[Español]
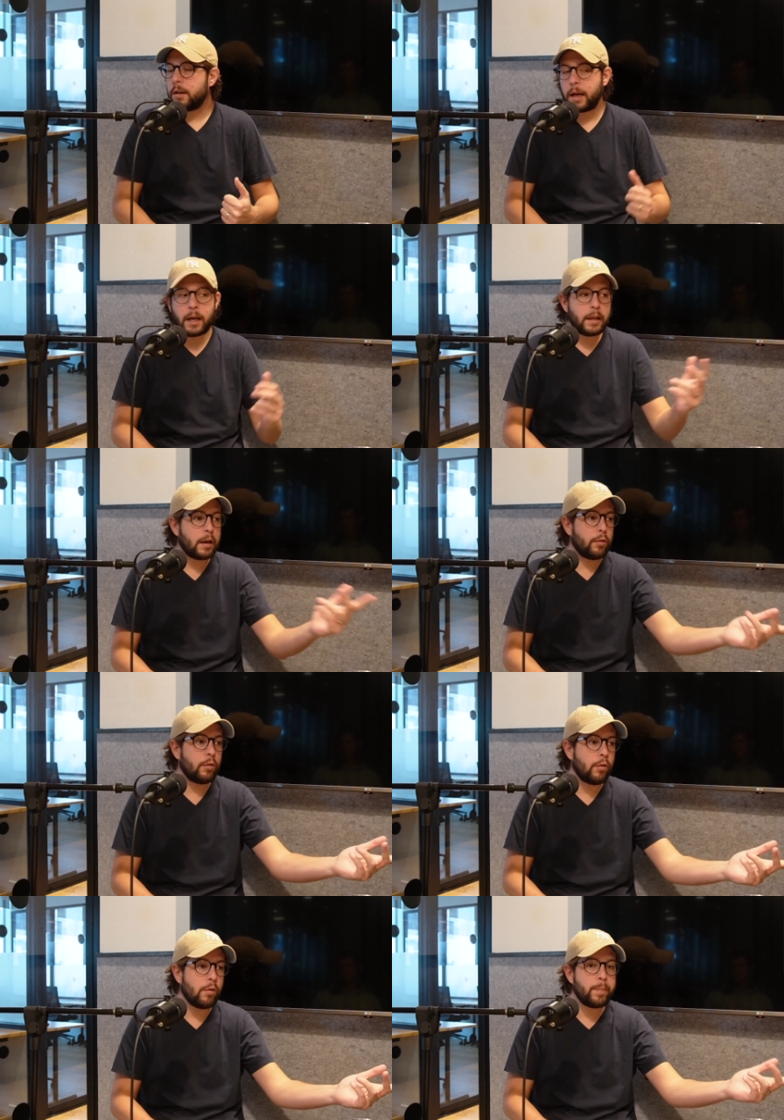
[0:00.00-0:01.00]
que Gallardo
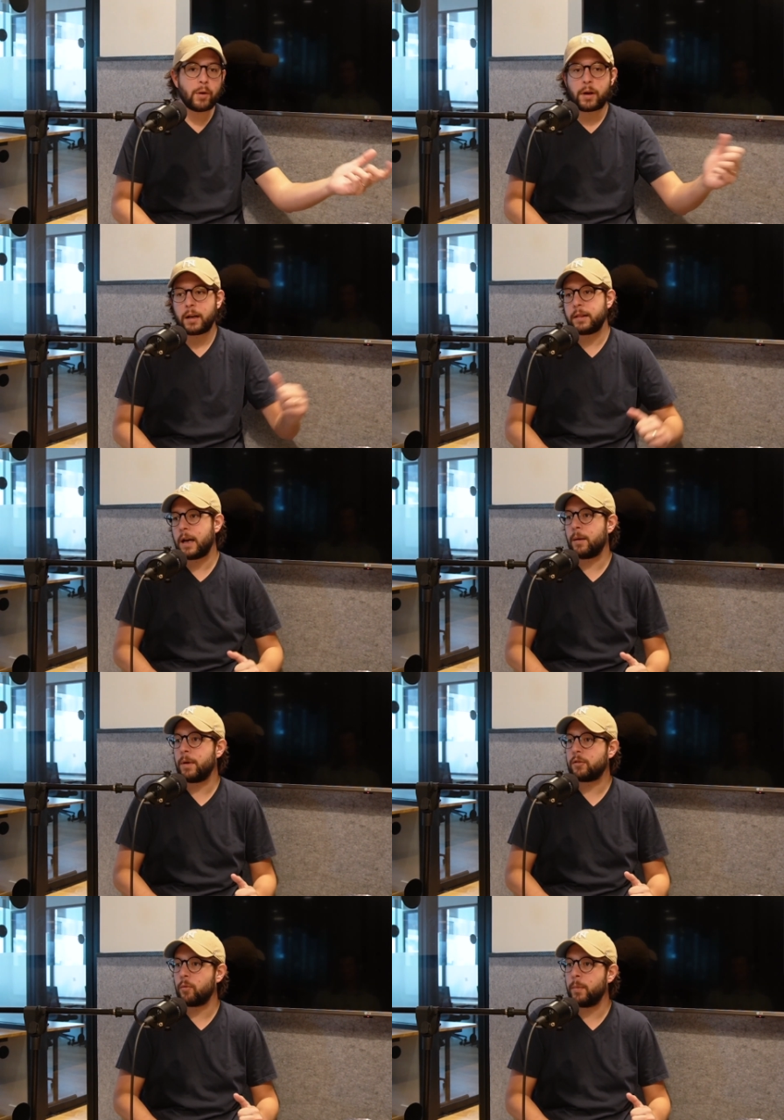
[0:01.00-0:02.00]
no, pero que Arteaga
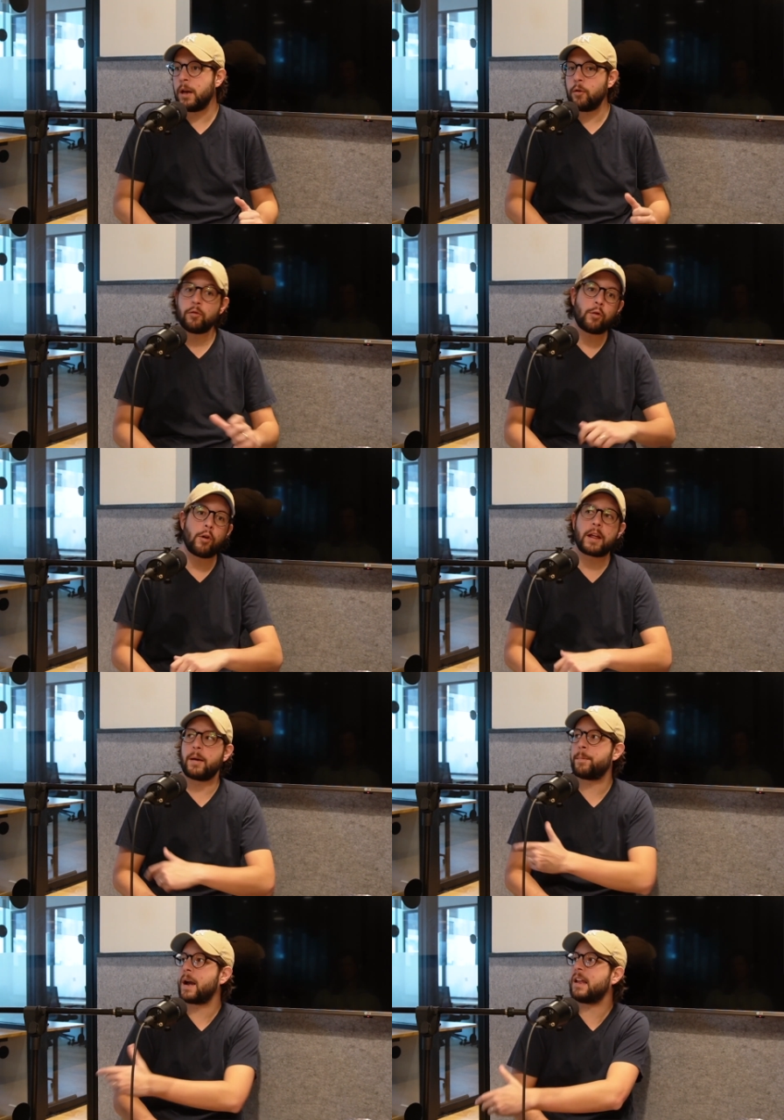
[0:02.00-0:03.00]
más o menos, Jorge,
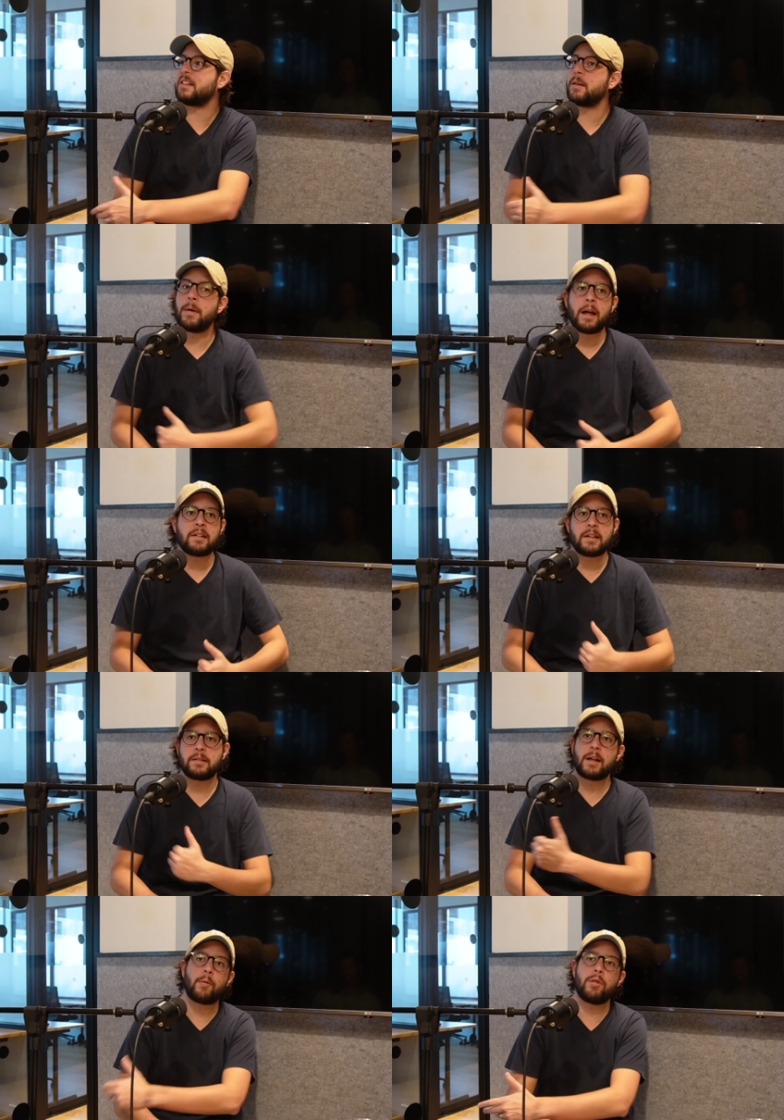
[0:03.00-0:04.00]
¿para qué se va? Si
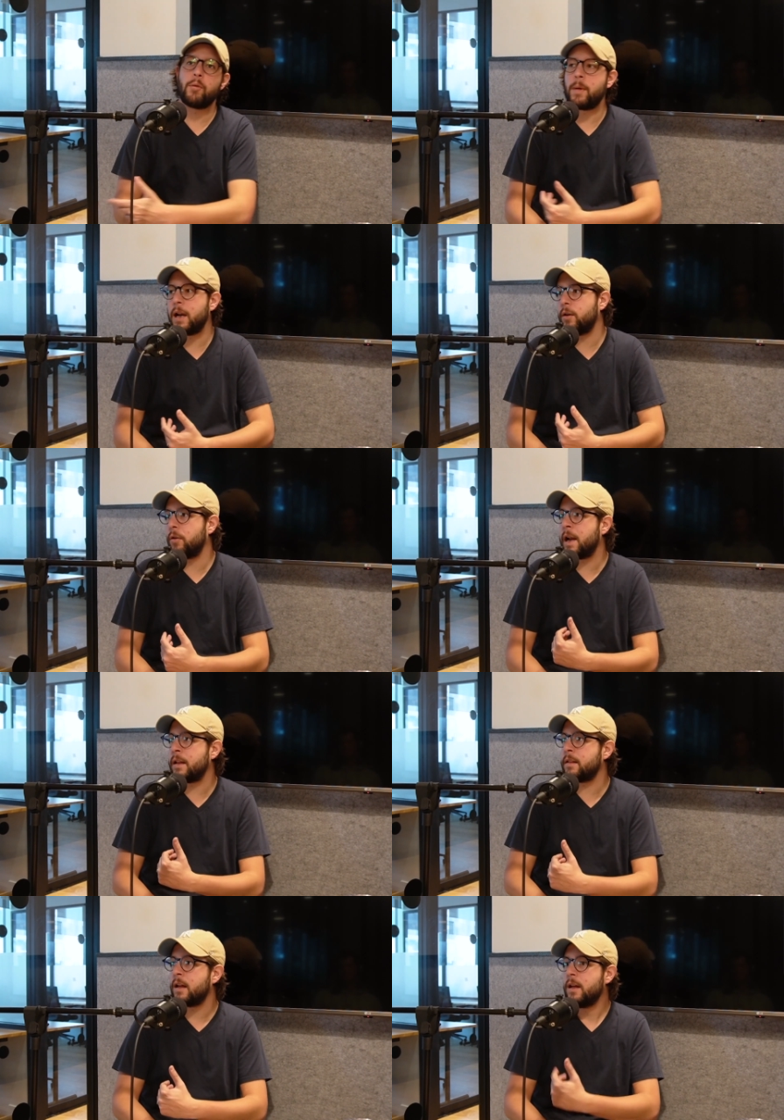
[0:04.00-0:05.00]
está jugando mal en
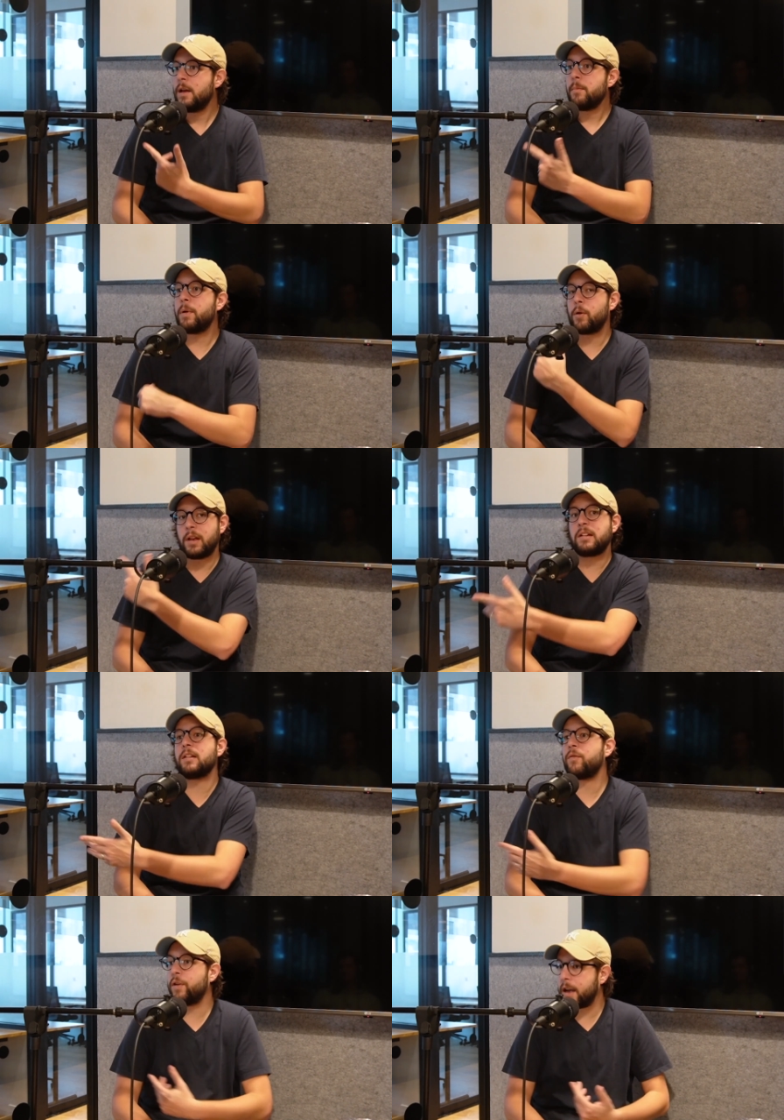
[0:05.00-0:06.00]
Holanda, pero que si
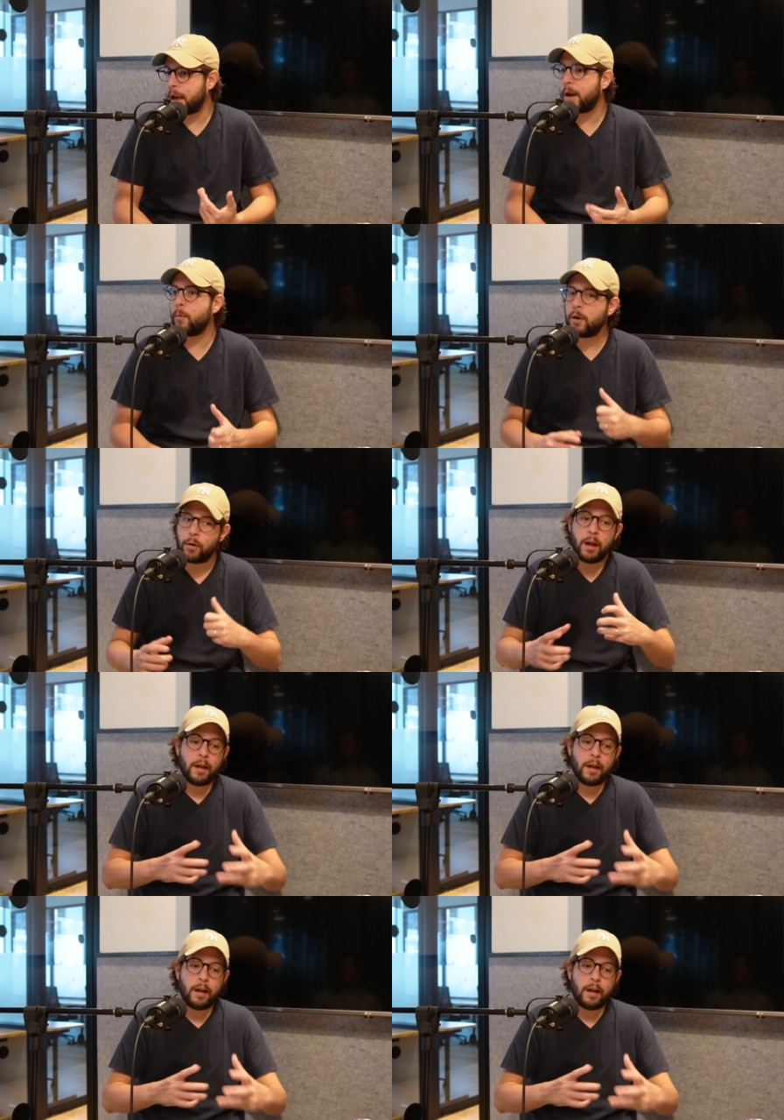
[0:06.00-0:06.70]
se fue, que qué bueno.